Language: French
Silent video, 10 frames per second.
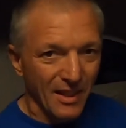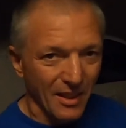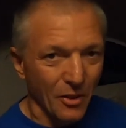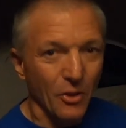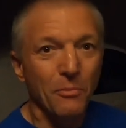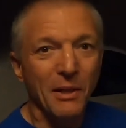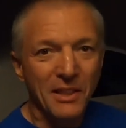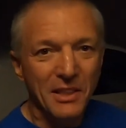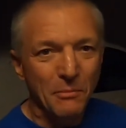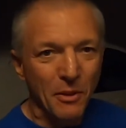Alors le
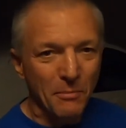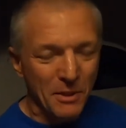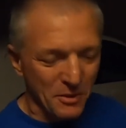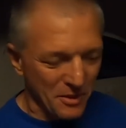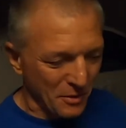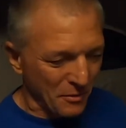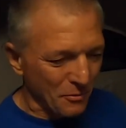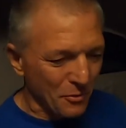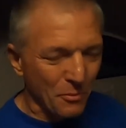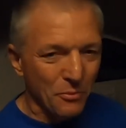parking d'immeuble parce que c'est
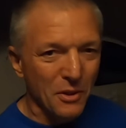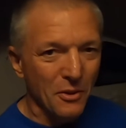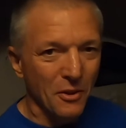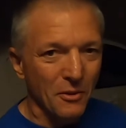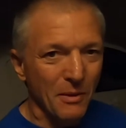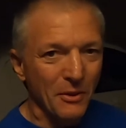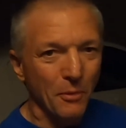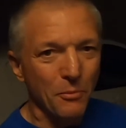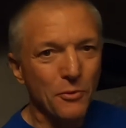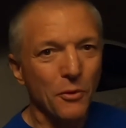devenu depuis euh,
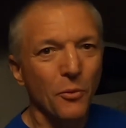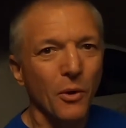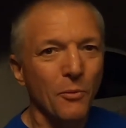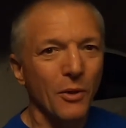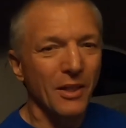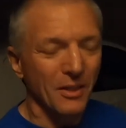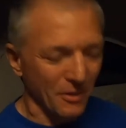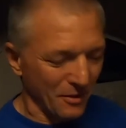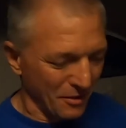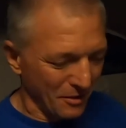maintenant plus de trois mois
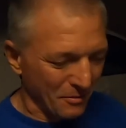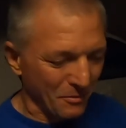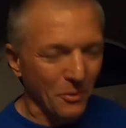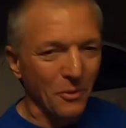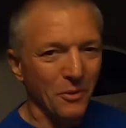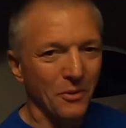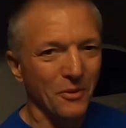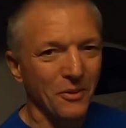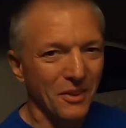euh, mon